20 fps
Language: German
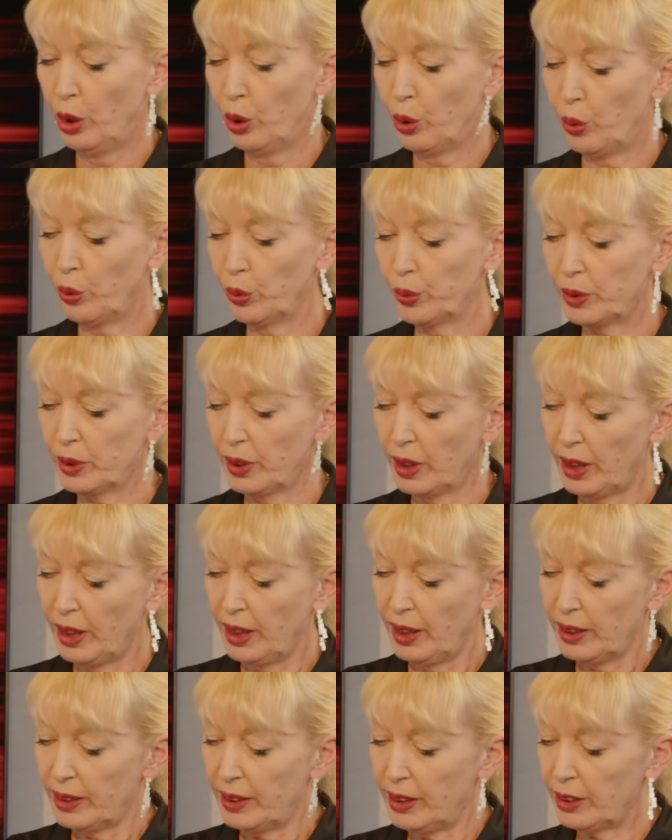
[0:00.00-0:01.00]
Und
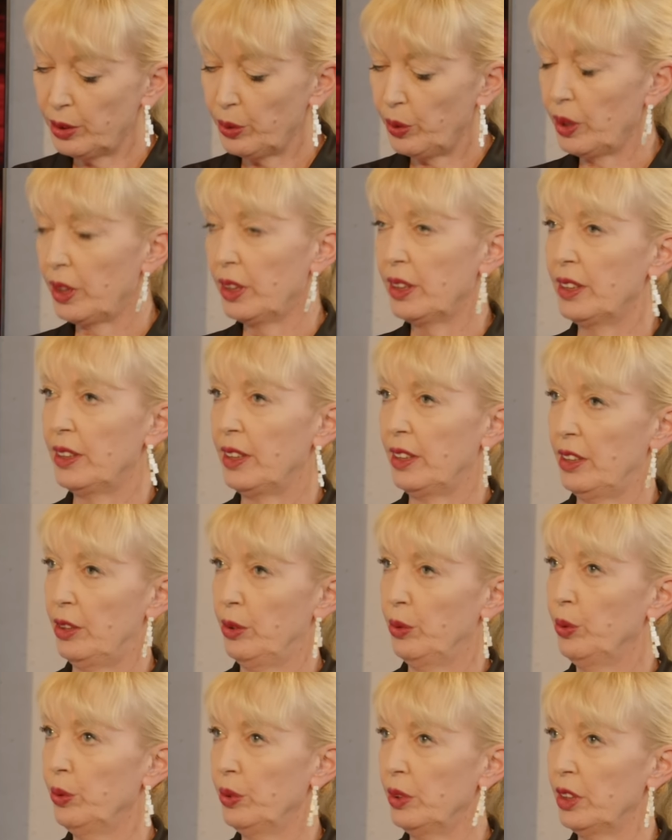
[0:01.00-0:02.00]
diese
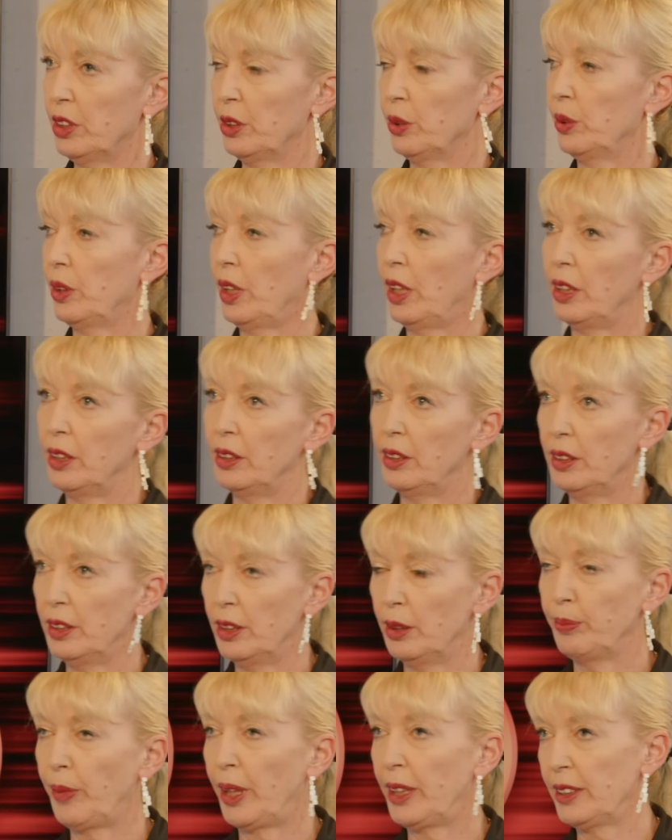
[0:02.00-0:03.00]
Organisation ist sogar in
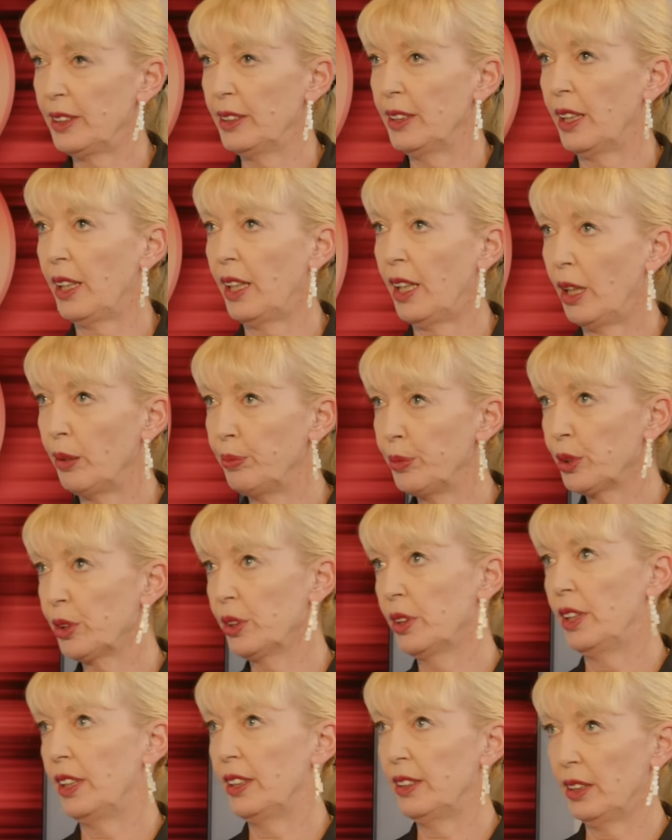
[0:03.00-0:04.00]
den meisten
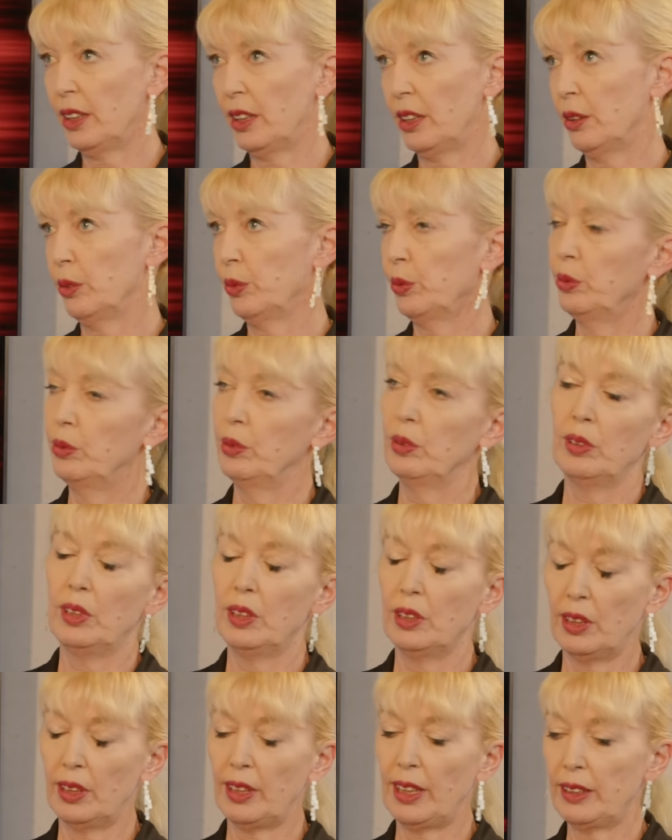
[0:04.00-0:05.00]
arabischen Ländern und
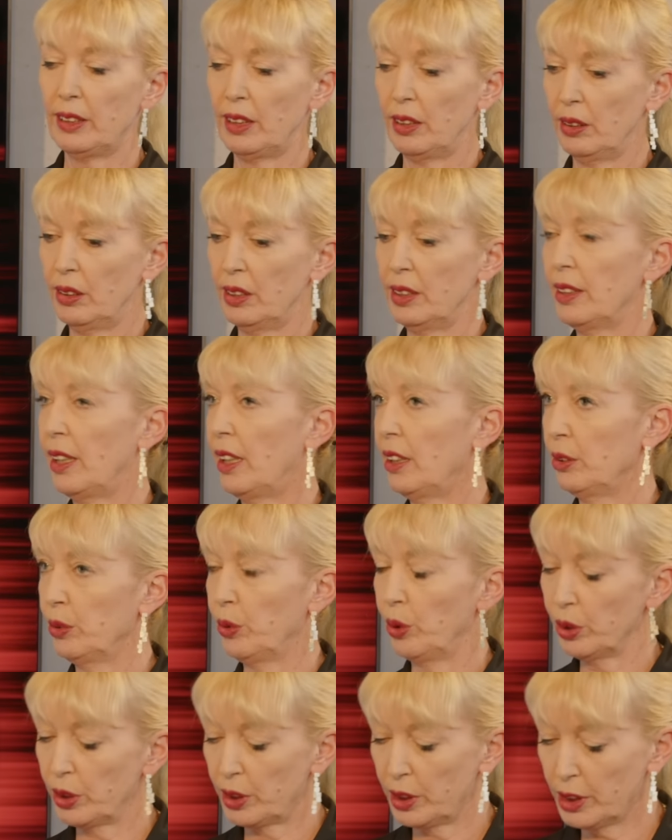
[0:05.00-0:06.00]
in den Ländern des Nahen
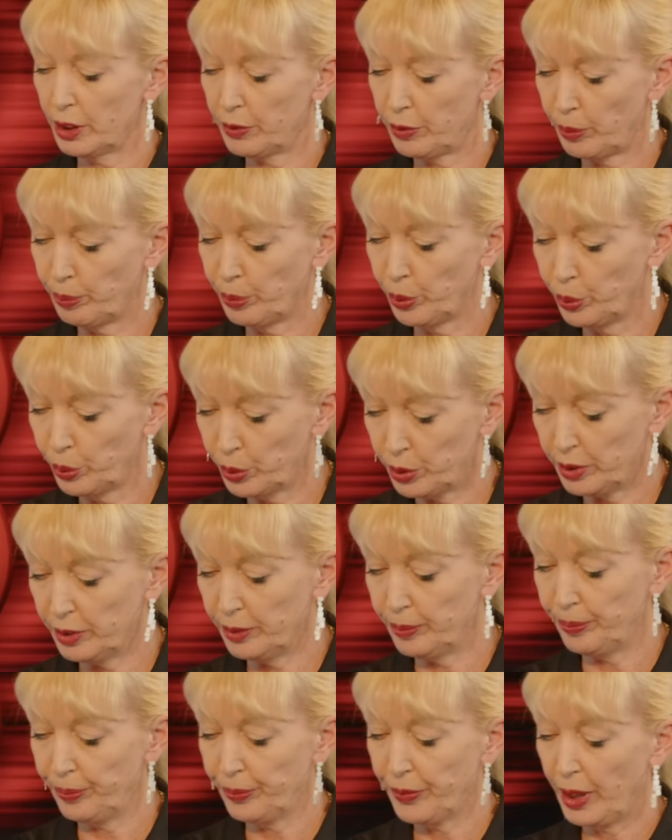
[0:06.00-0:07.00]
Ostens verboten,
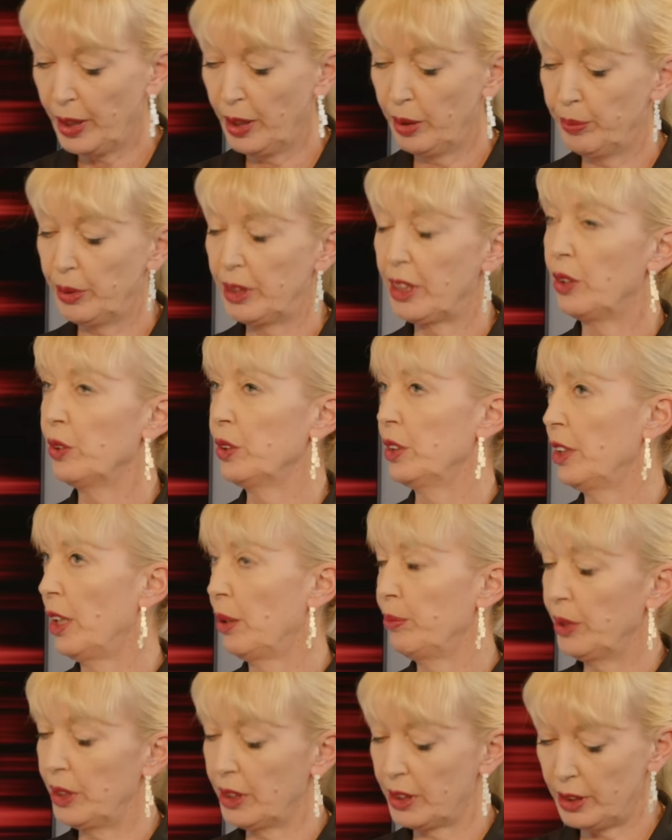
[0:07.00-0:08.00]
mit
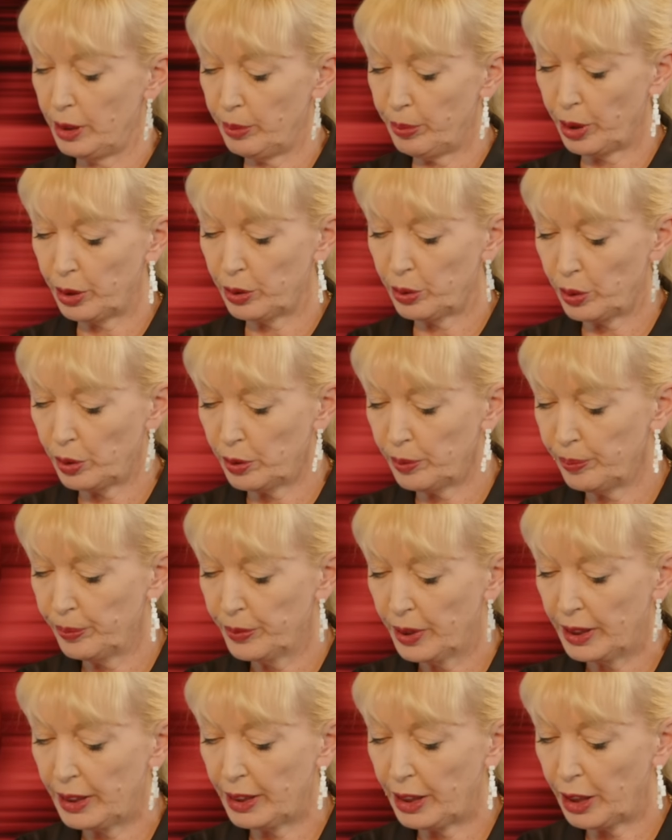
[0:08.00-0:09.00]
Ausnahme des Libanon,
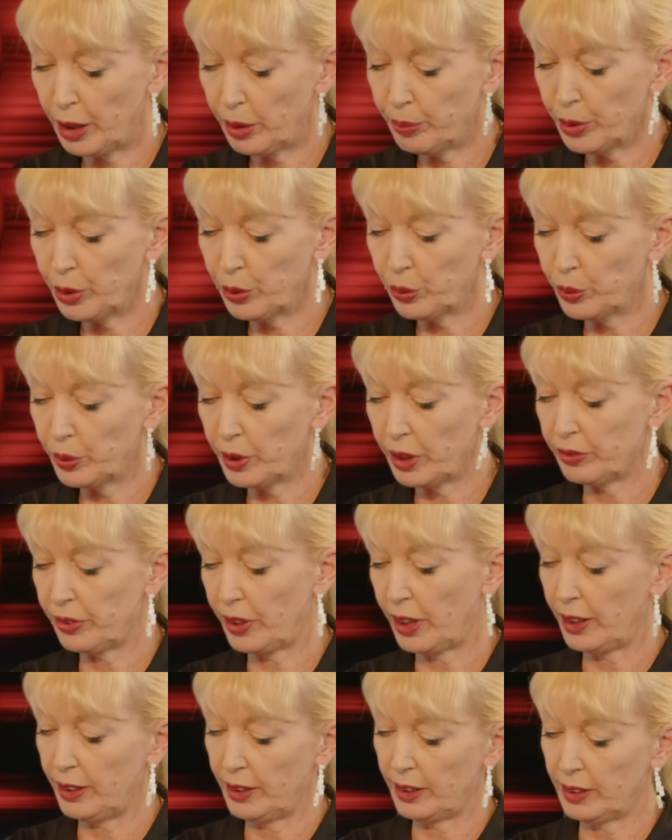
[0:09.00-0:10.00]
Jemen und der
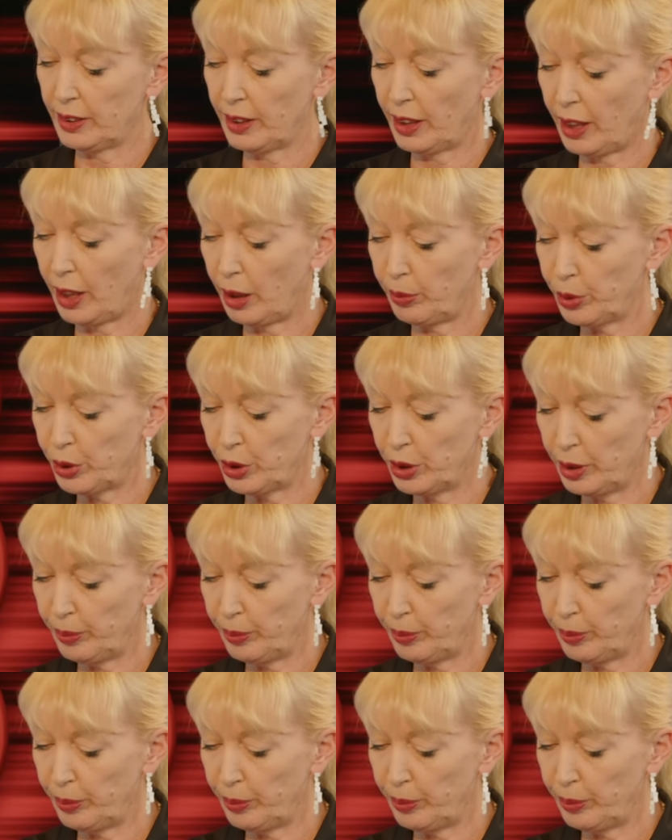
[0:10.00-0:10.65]
Vereinigten Arabischen